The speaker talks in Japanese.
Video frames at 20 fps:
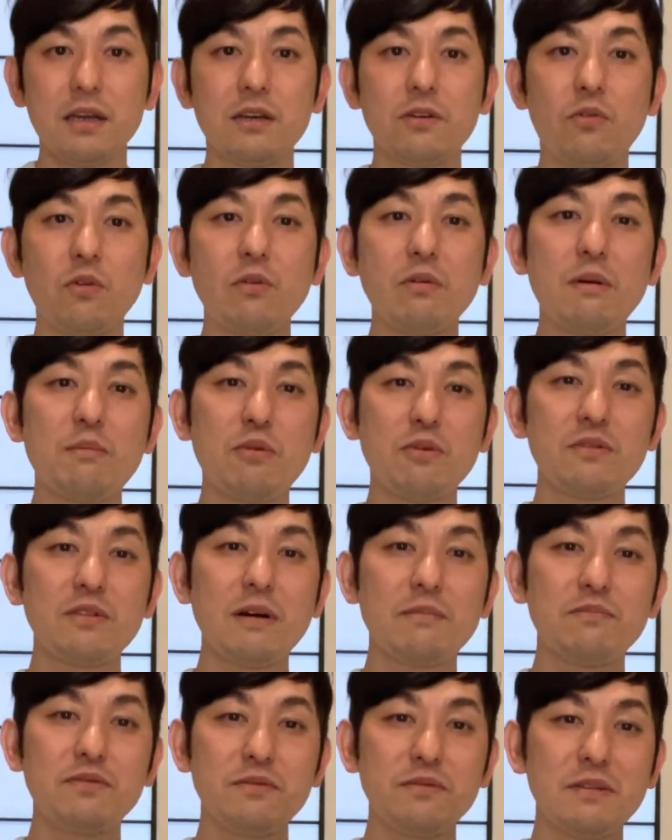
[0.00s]
これは僕
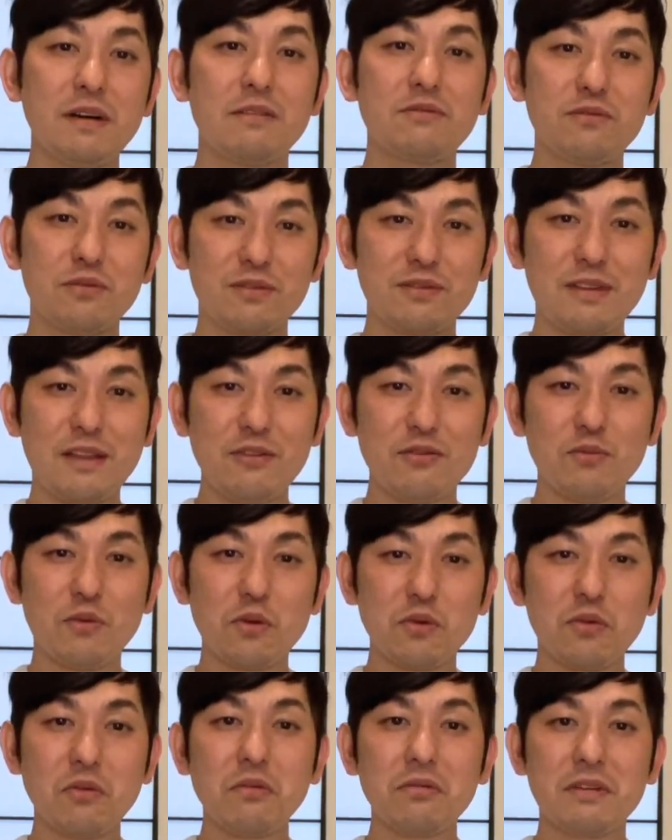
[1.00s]
が文学っていうも
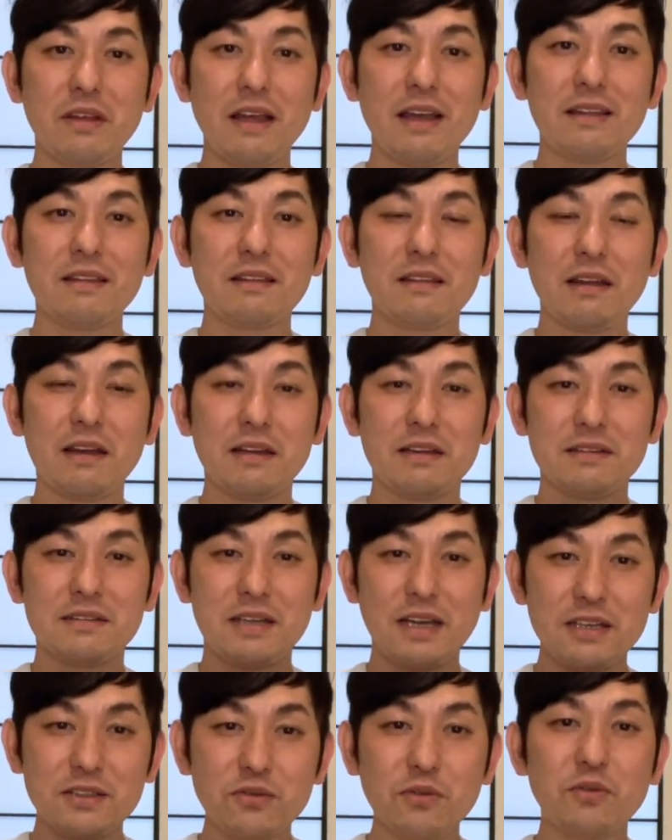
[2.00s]
のと出会った
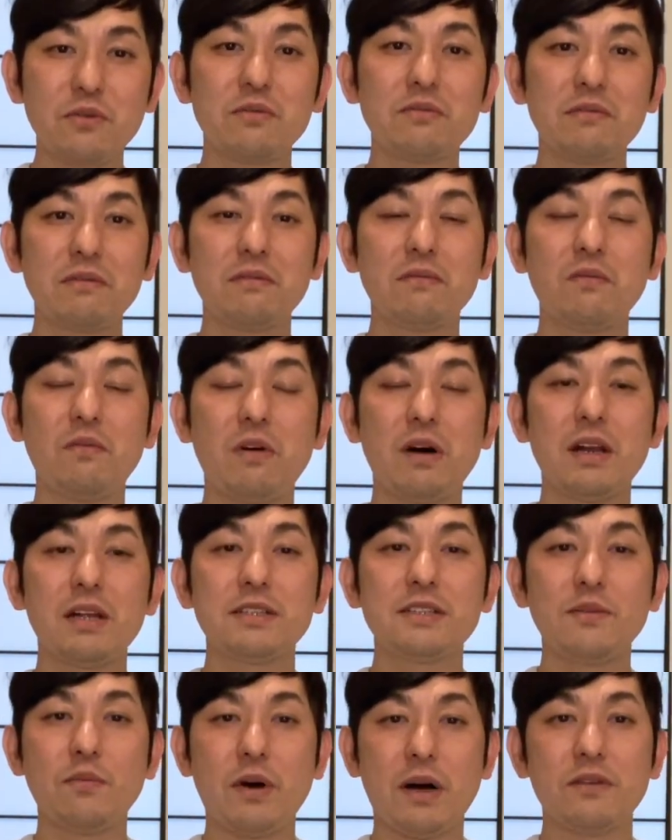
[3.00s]
最初のお
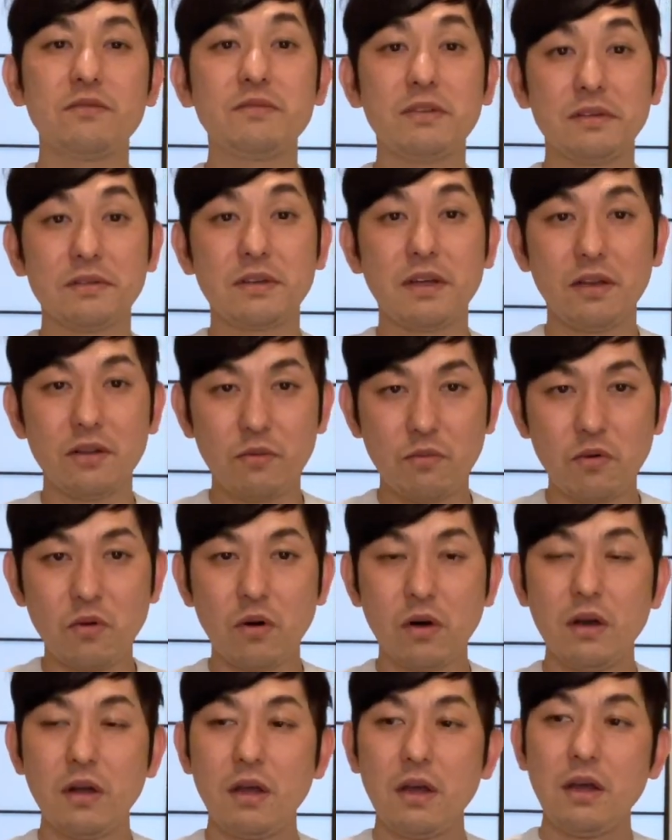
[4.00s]
話でもあるんですけれど
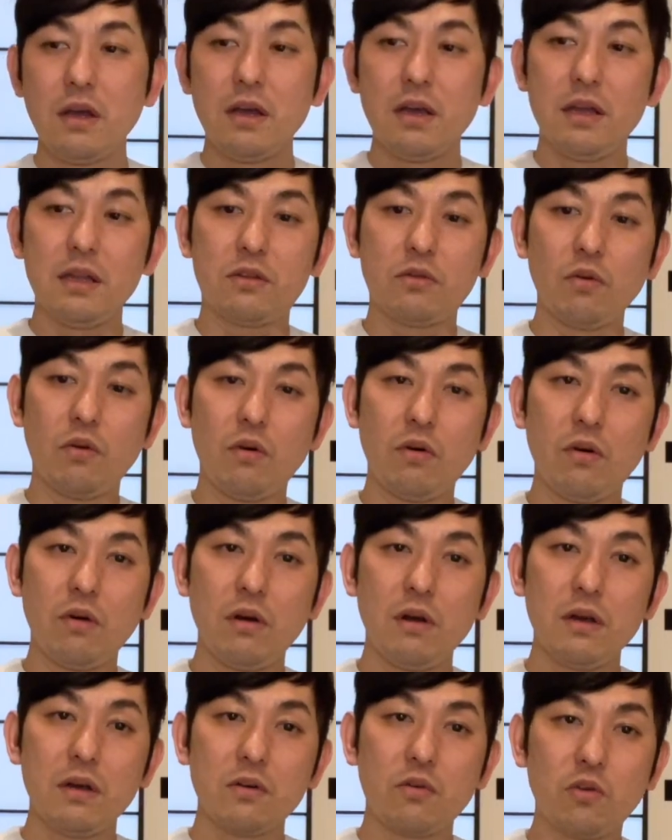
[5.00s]
も、えっと、
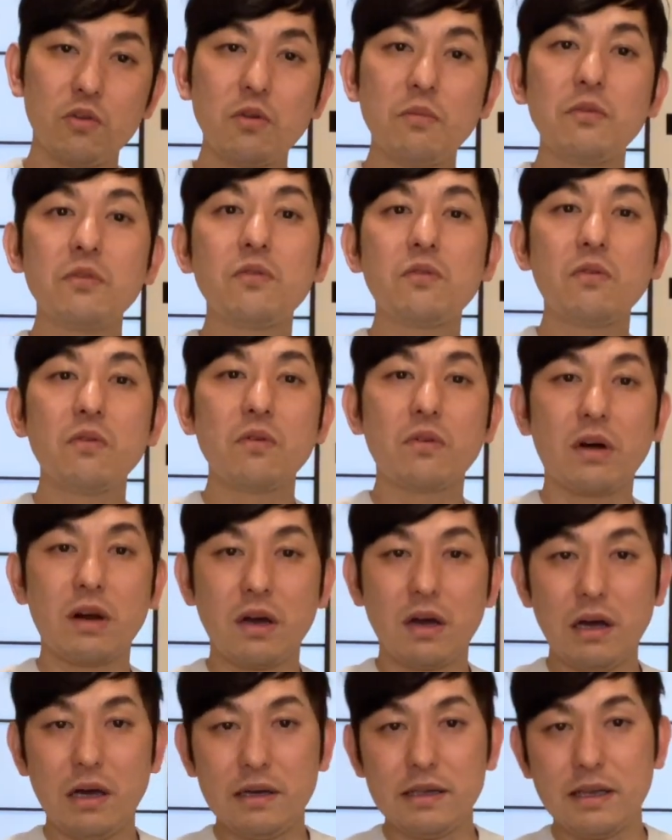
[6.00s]
子供の頃か
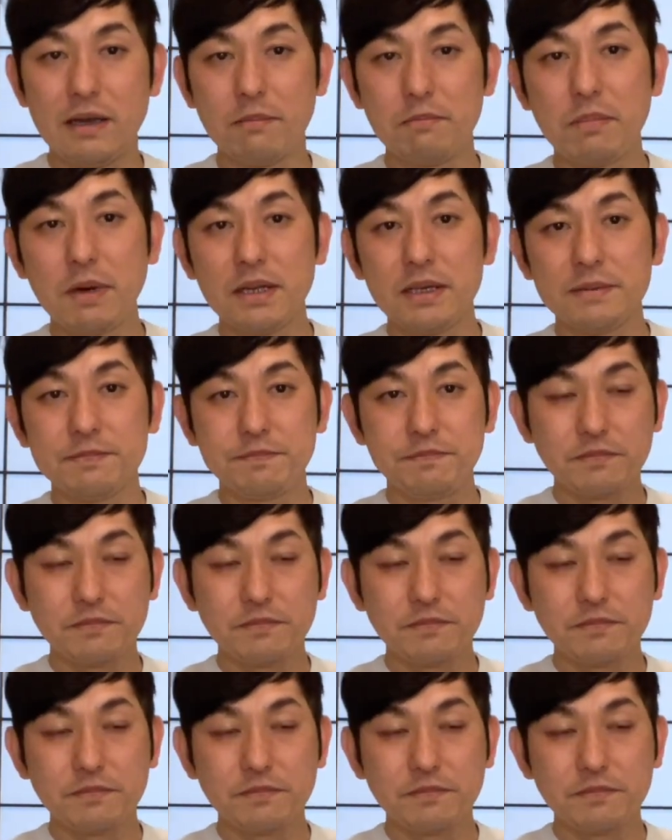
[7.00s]
らやっぱり